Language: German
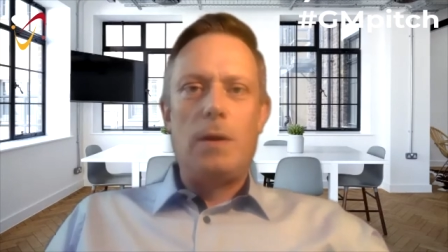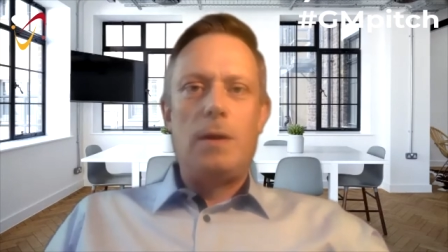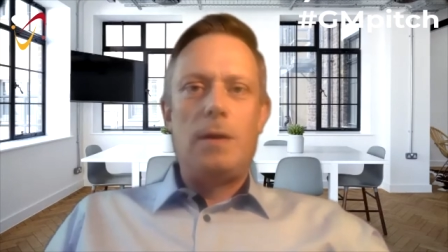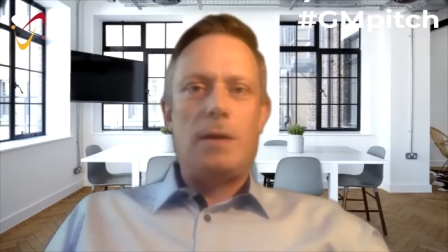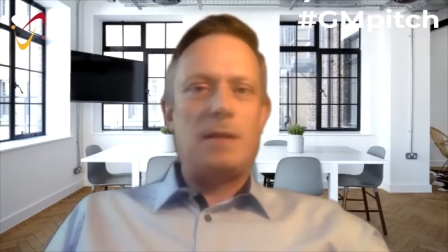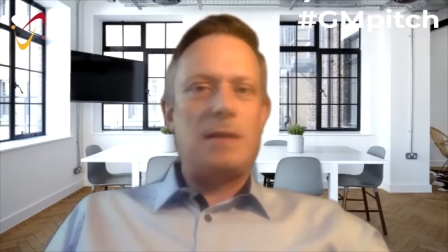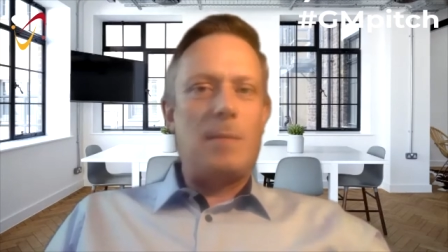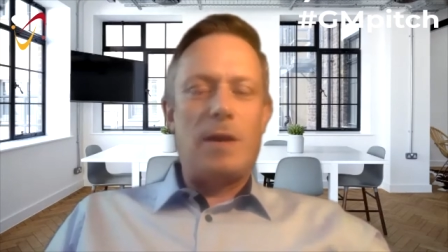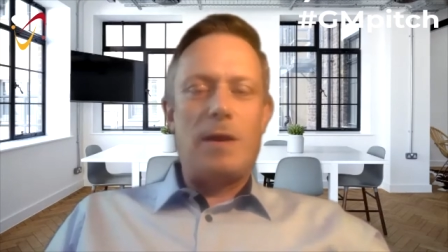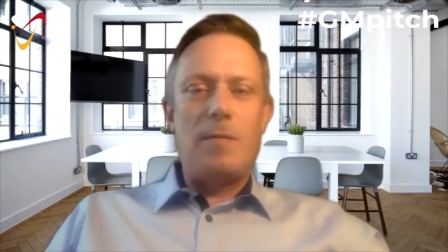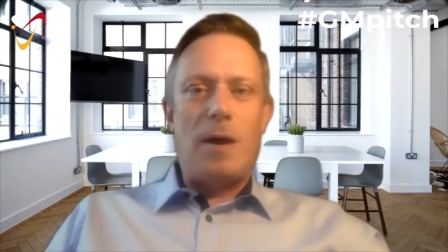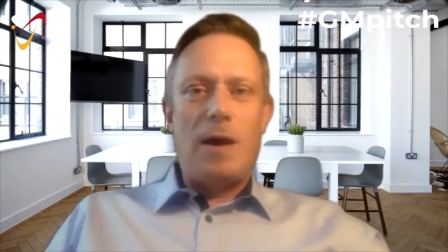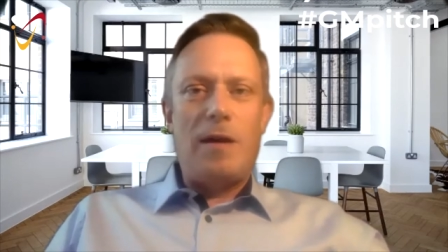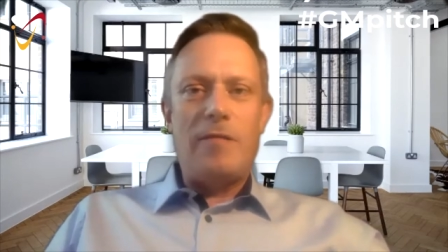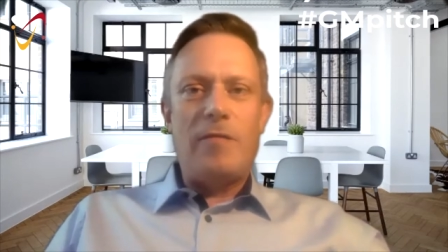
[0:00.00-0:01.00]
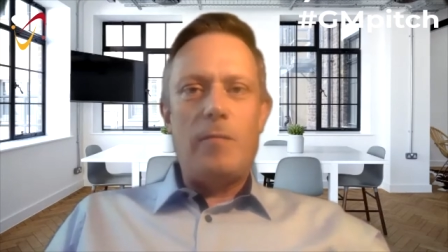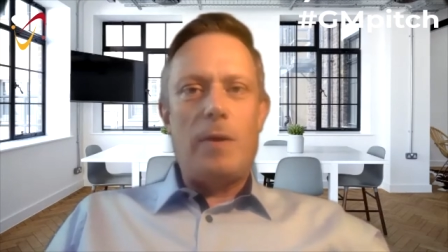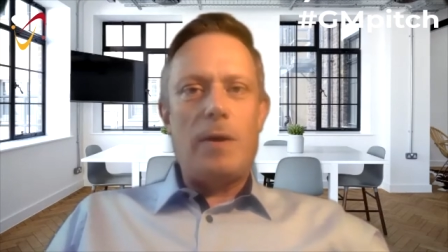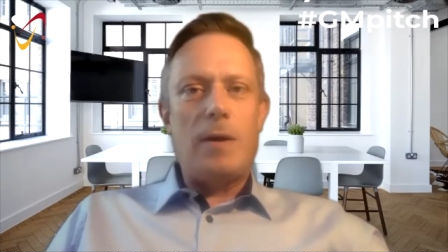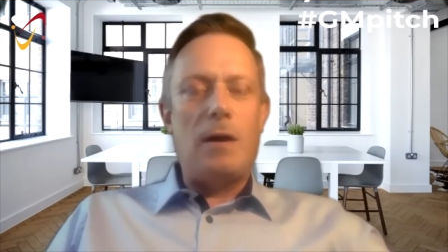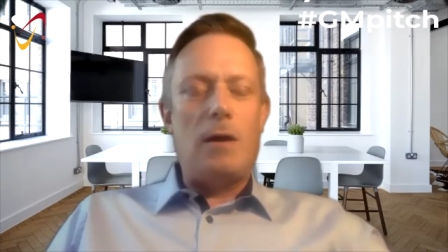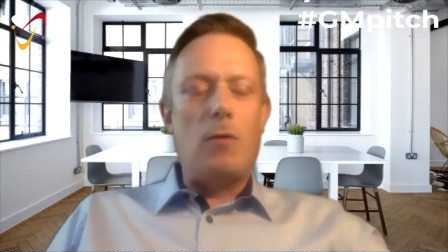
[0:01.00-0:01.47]
das kann man im Hafen
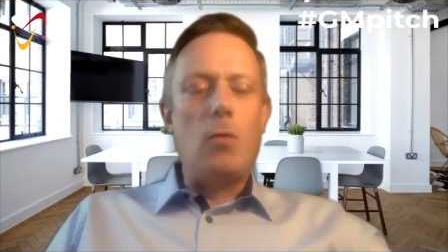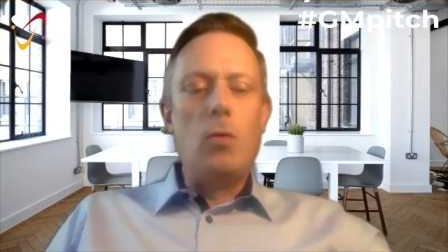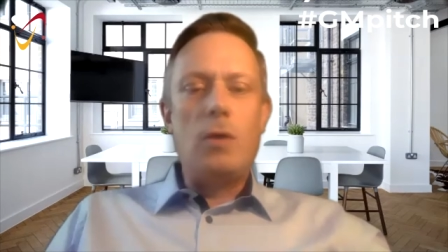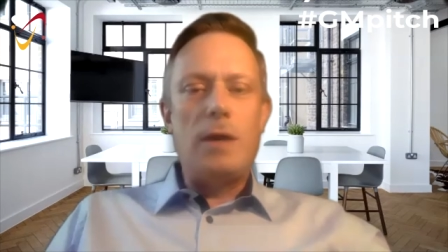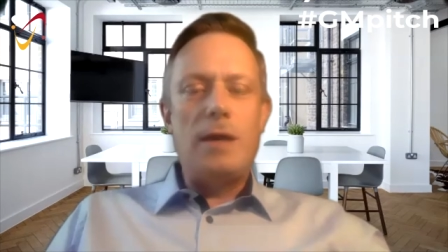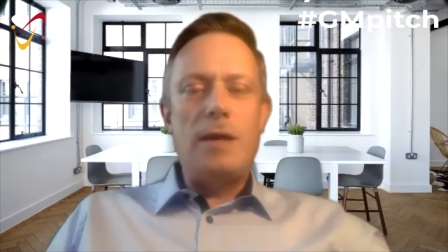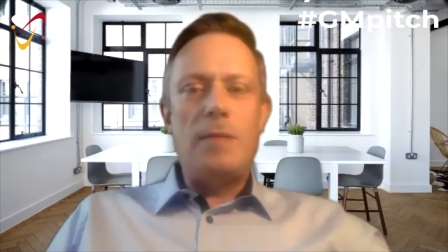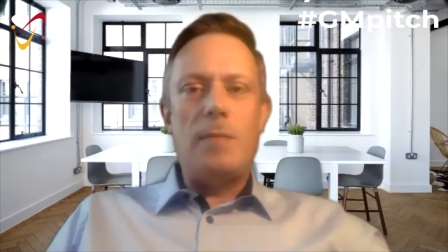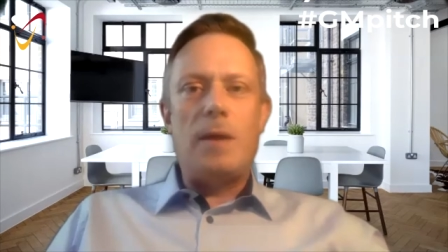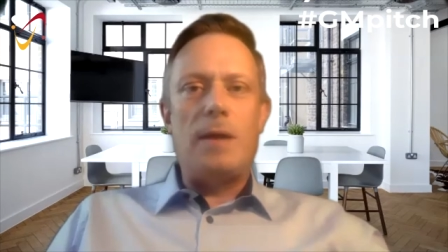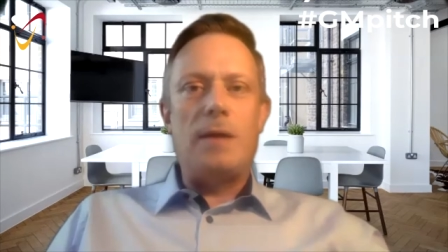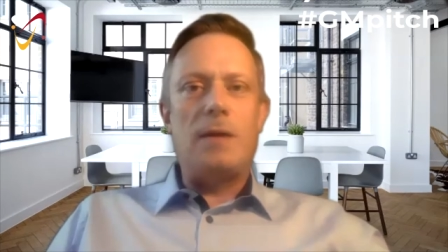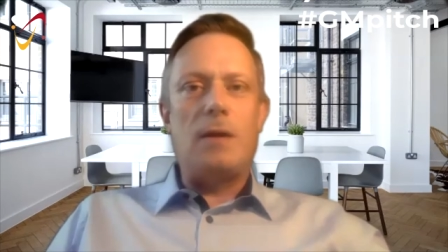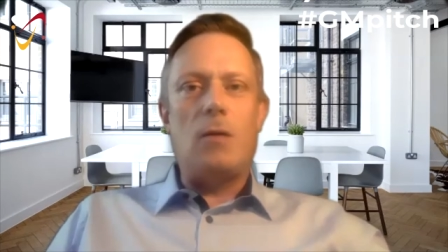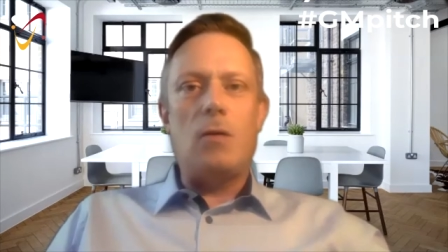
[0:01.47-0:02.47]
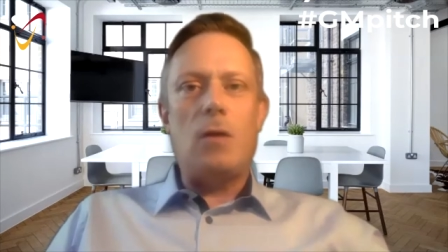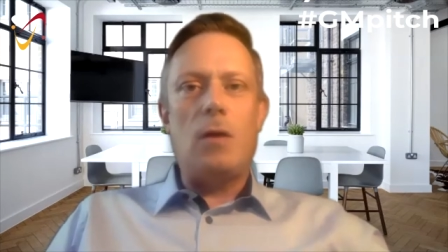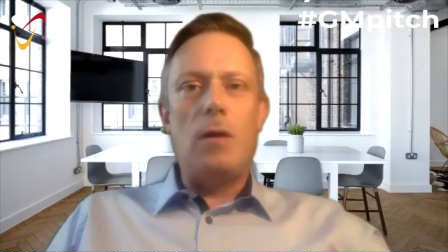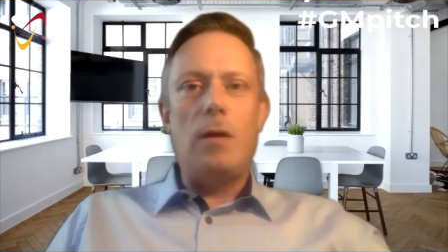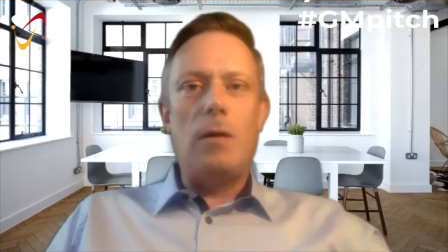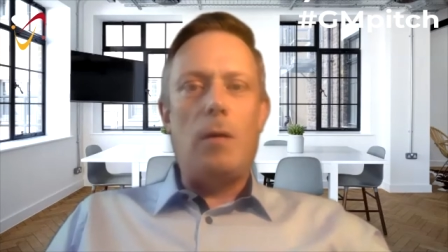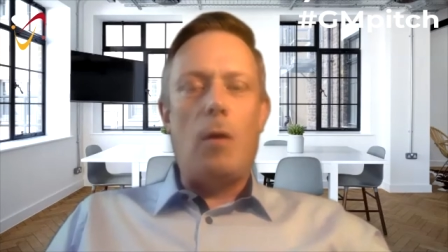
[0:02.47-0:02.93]
machen oder eben halt auch
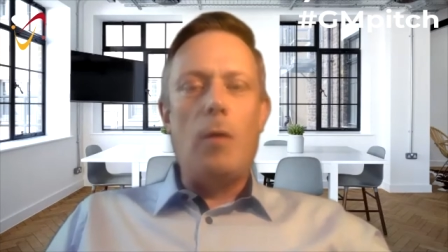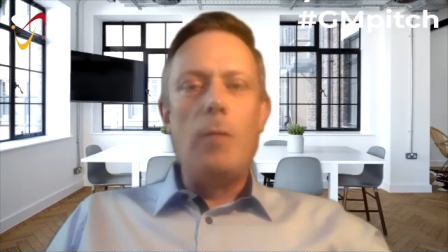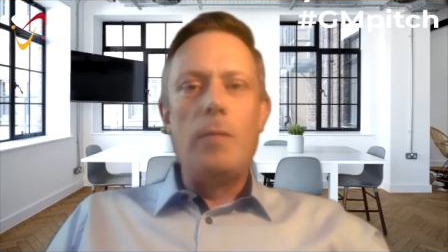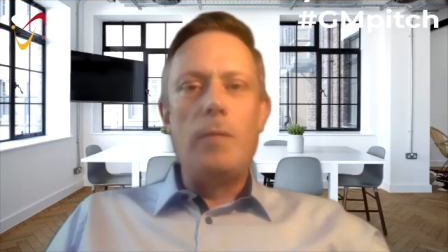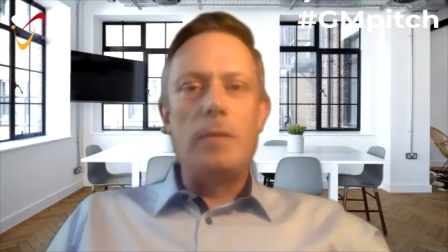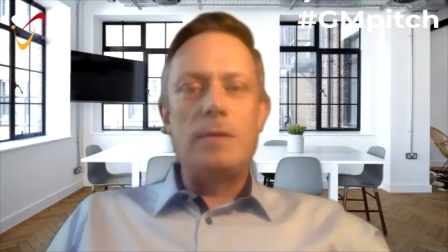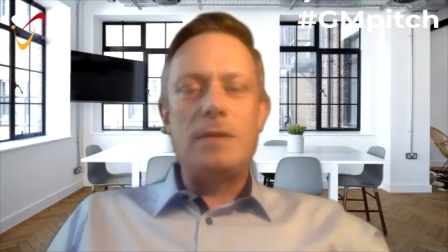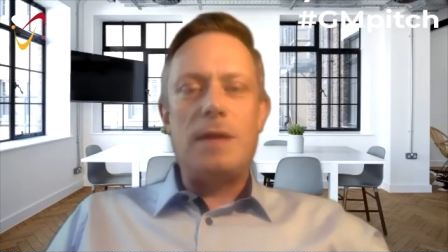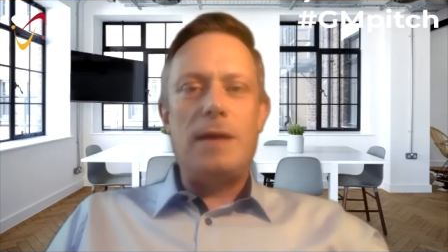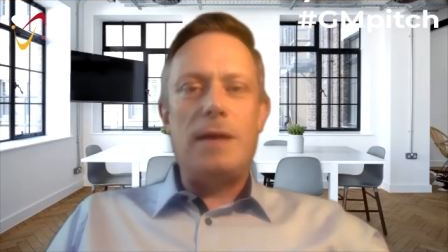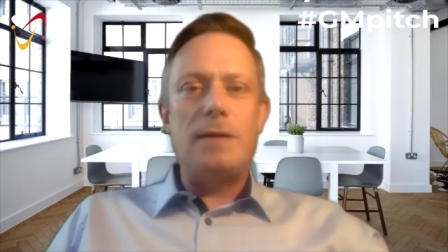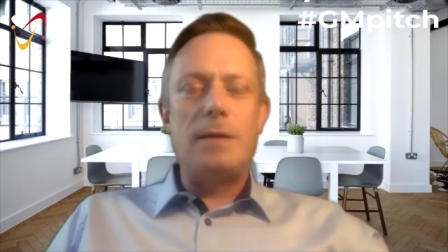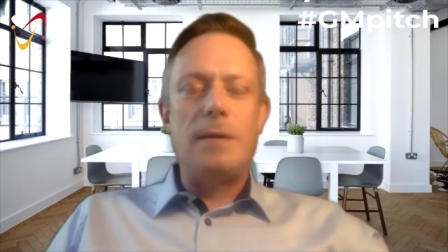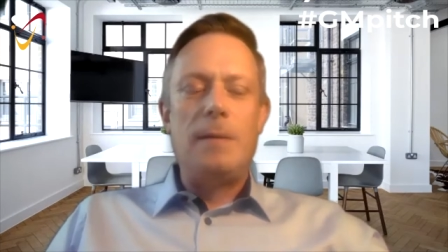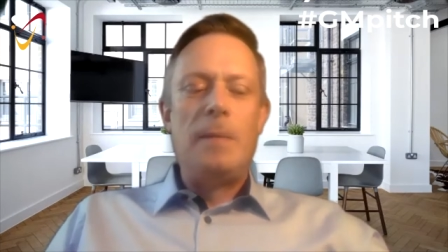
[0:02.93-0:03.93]
äh, on-site,